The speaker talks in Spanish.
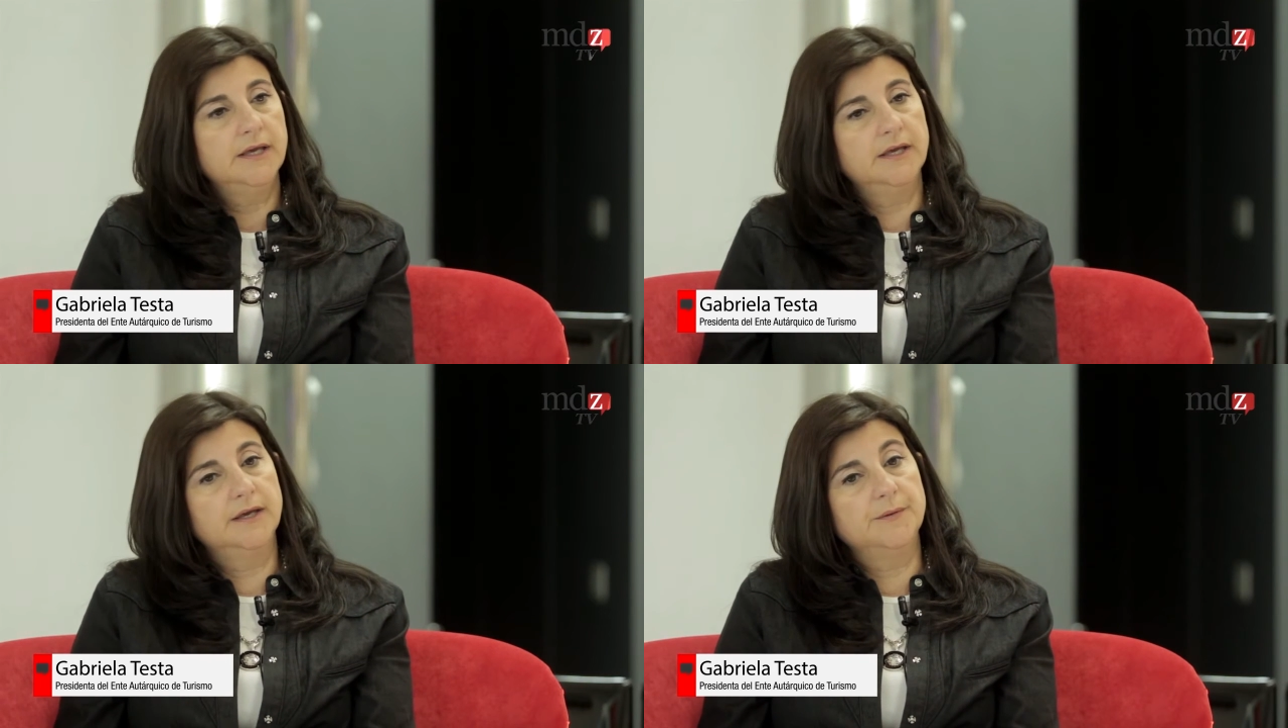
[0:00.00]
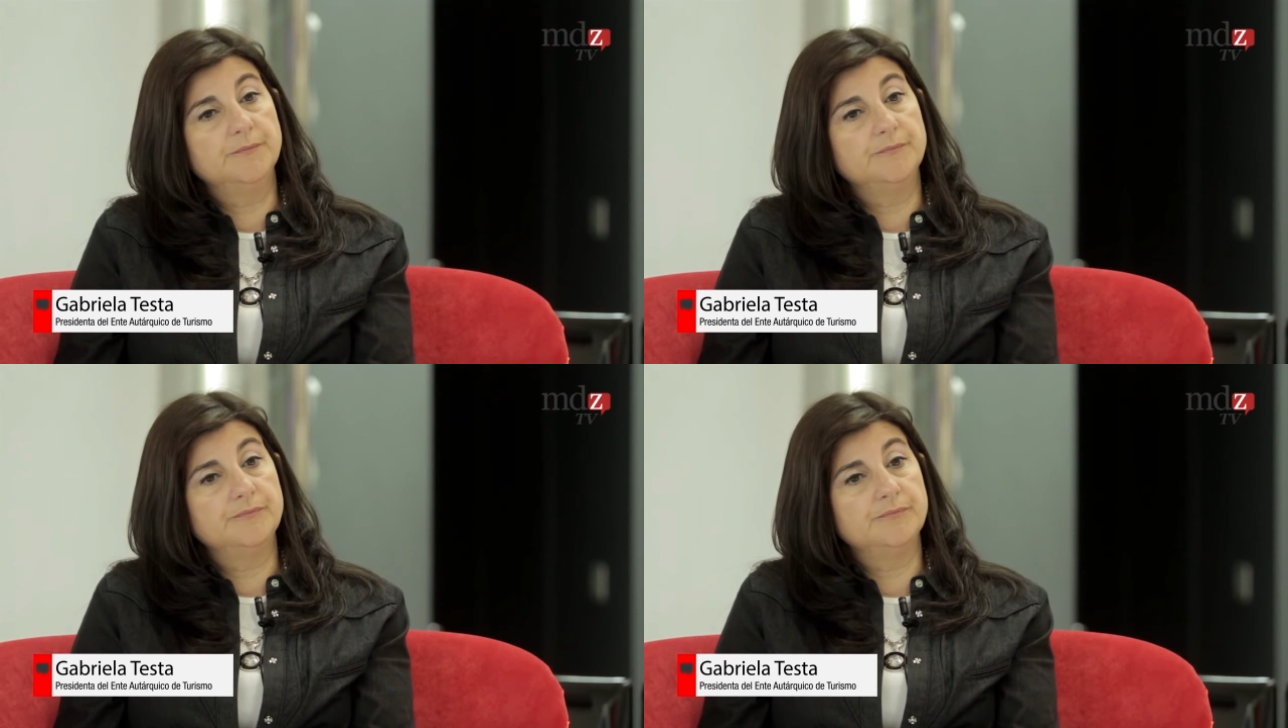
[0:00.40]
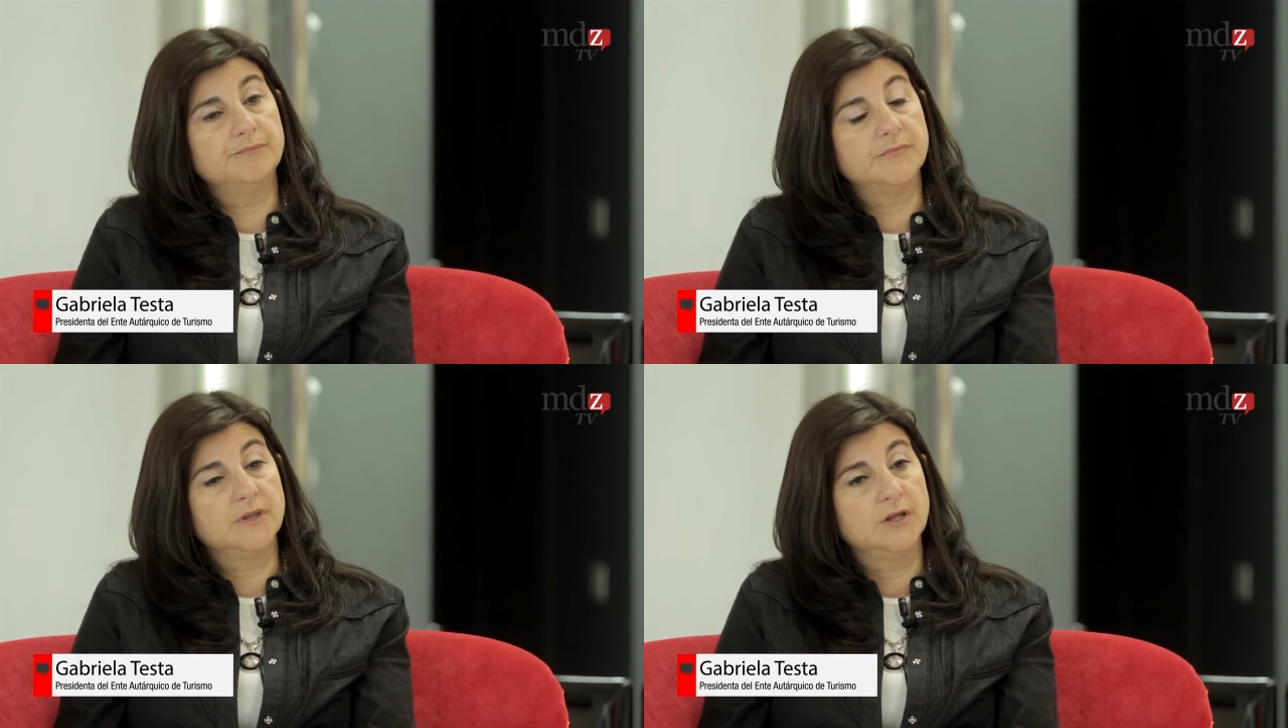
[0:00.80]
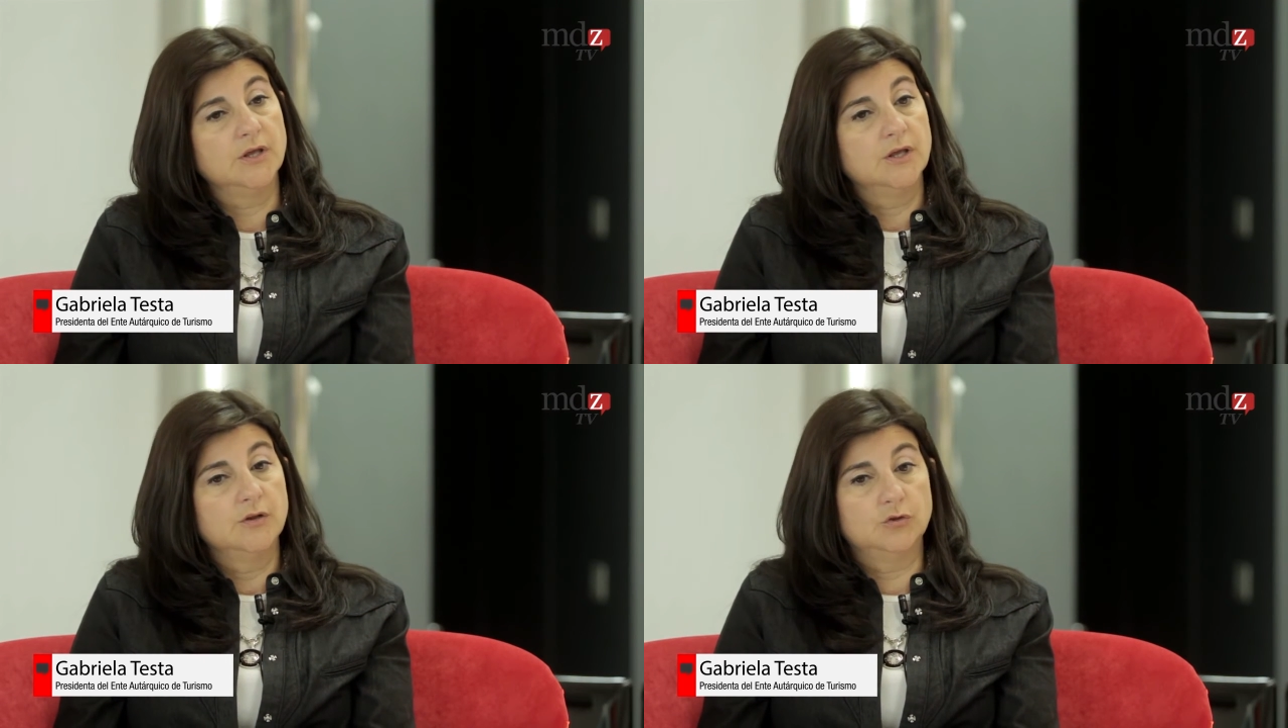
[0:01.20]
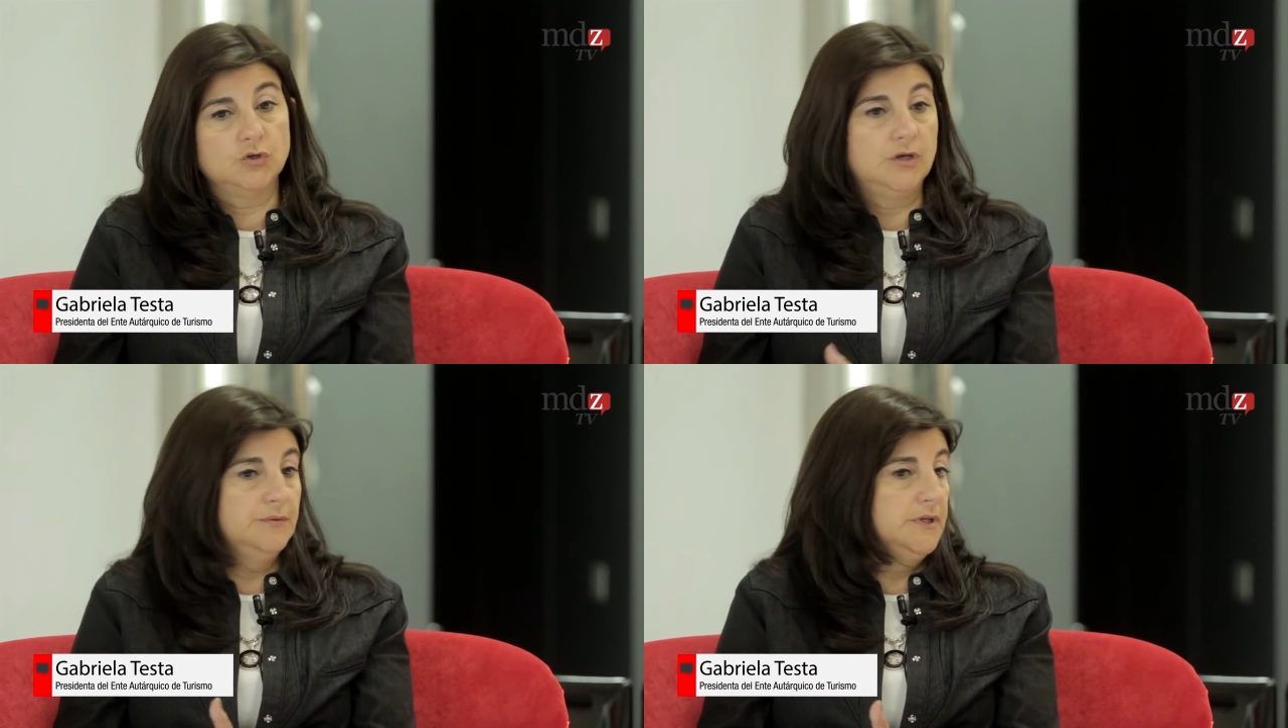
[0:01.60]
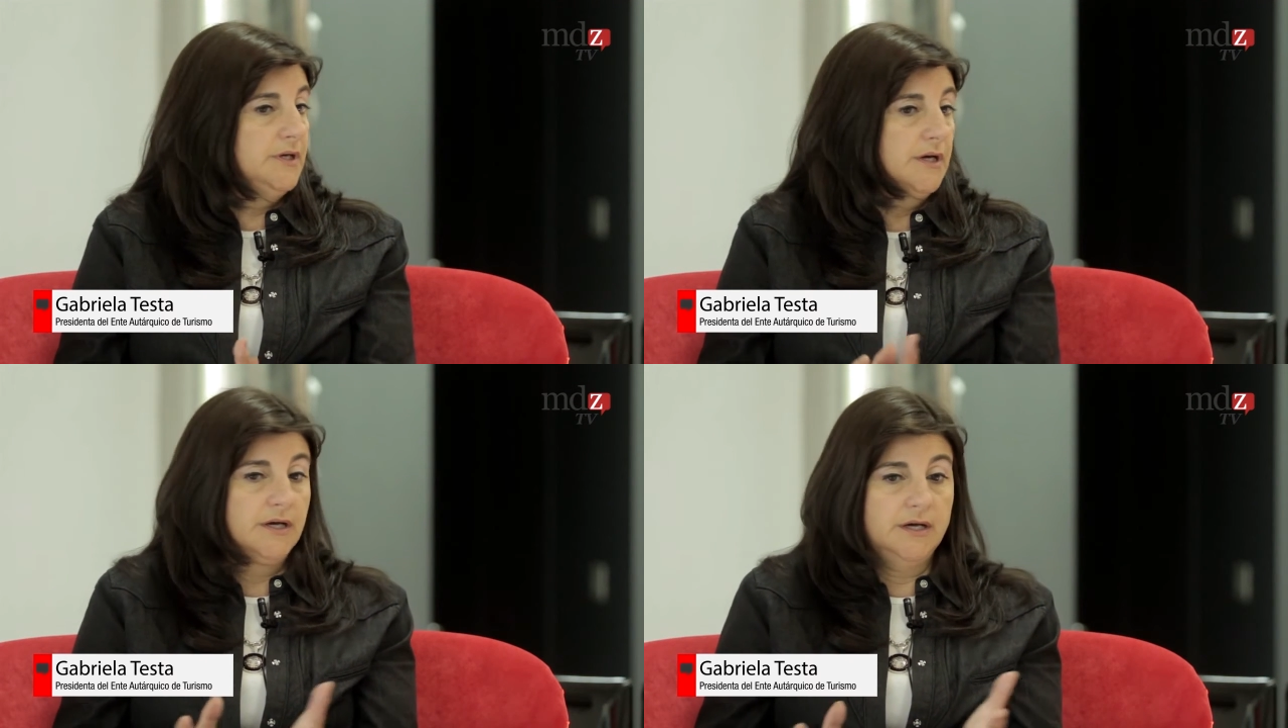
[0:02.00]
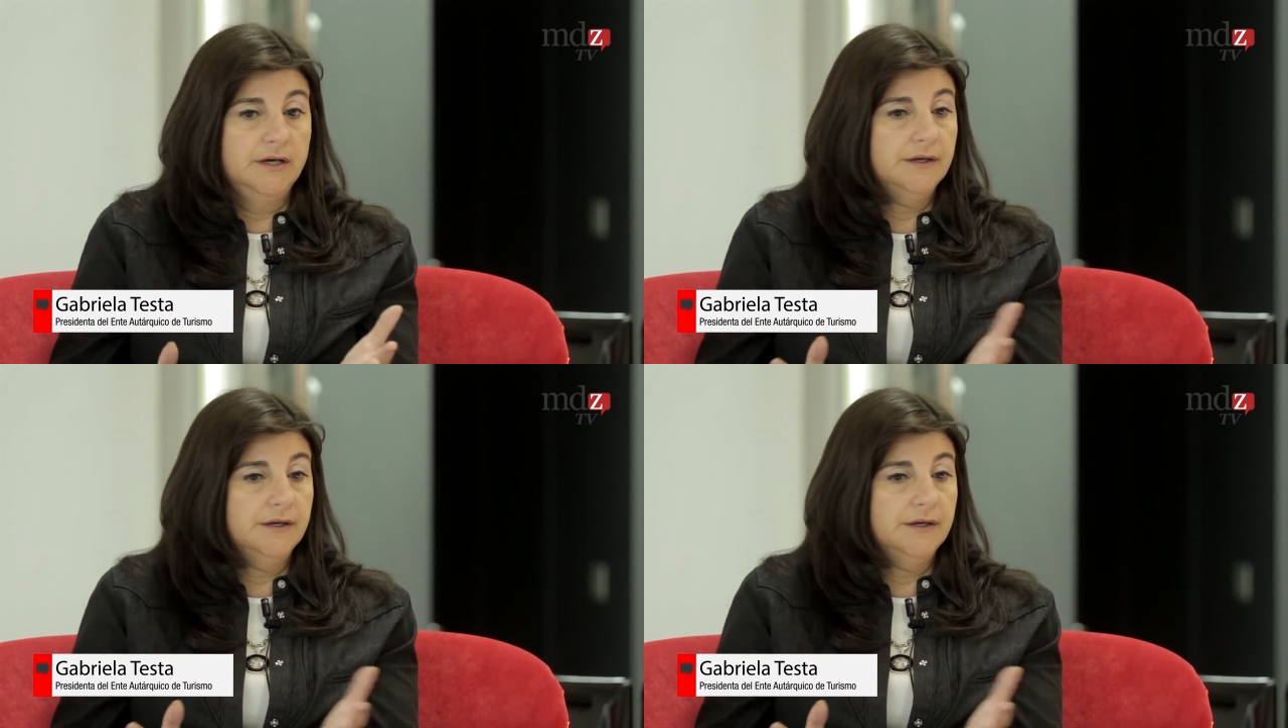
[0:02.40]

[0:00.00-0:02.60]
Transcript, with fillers: Em, todavía